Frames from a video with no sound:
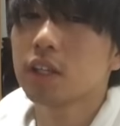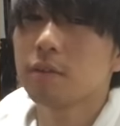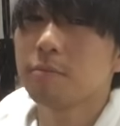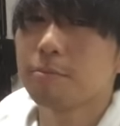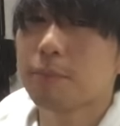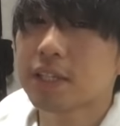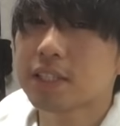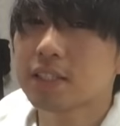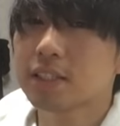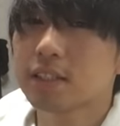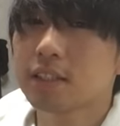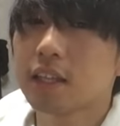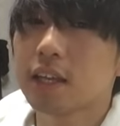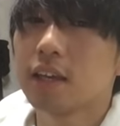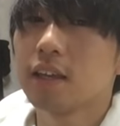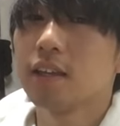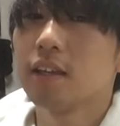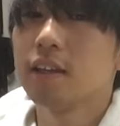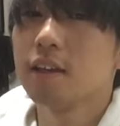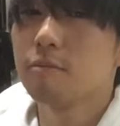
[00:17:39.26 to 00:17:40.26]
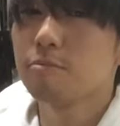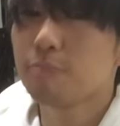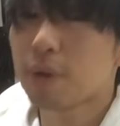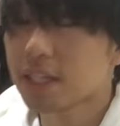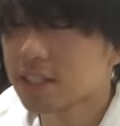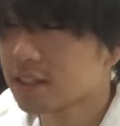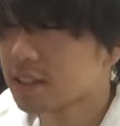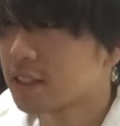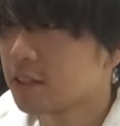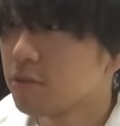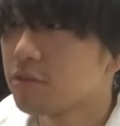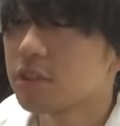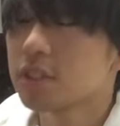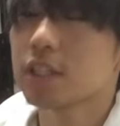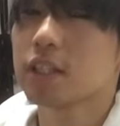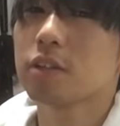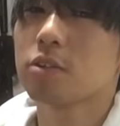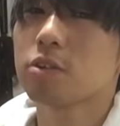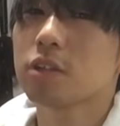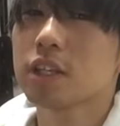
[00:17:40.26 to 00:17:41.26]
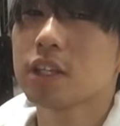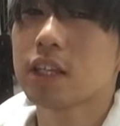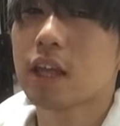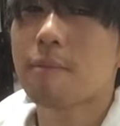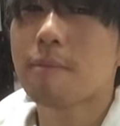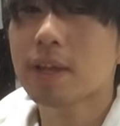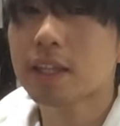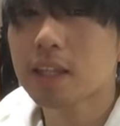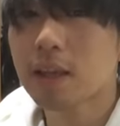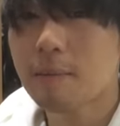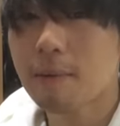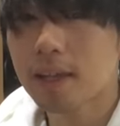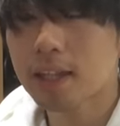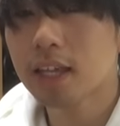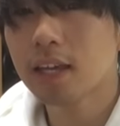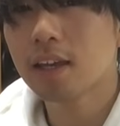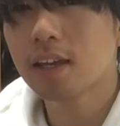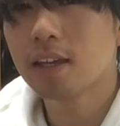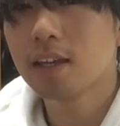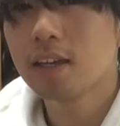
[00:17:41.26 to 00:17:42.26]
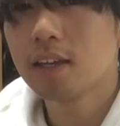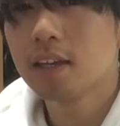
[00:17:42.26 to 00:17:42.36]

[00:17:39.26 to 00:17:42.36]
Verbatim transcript: にバスってバスって打っちゃった時にたまたまね